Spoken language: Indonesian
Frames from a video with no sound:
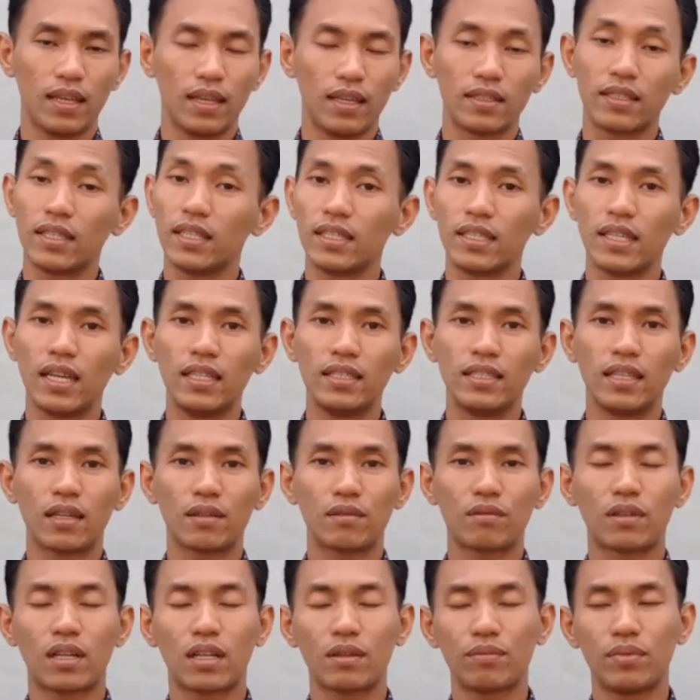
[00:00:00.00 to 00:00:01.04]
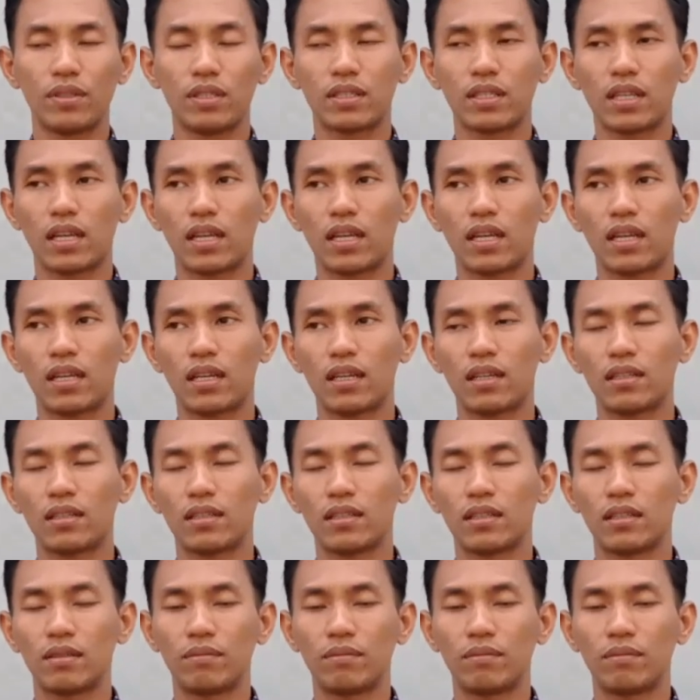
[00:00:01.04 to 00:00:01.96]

sehingga ia kurang bisa e,